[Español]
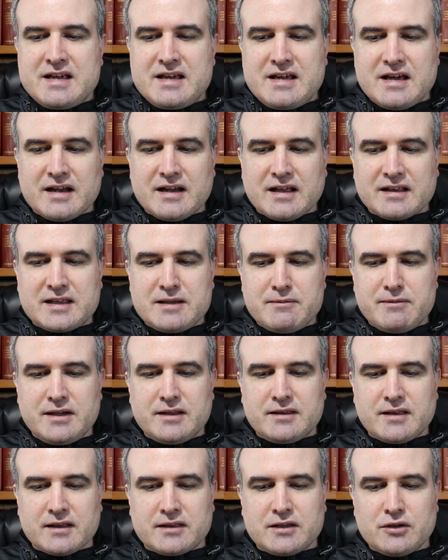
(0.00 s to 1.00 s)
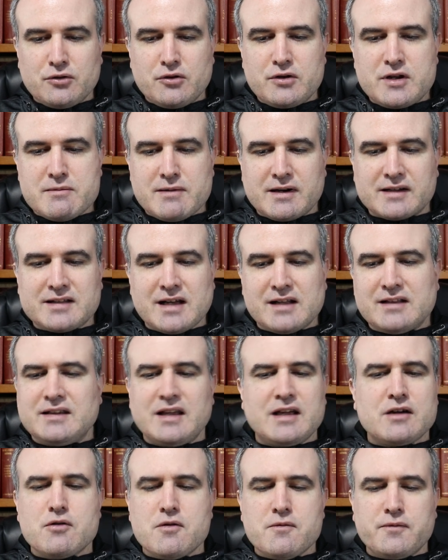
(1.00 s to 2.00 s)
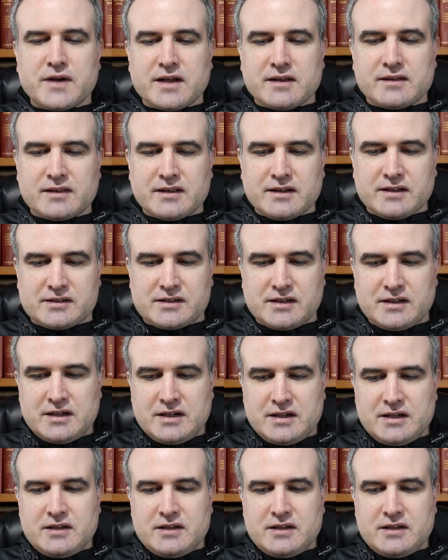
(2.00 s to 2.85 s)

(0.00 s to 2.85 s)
y a la civilización universal, ningún francés,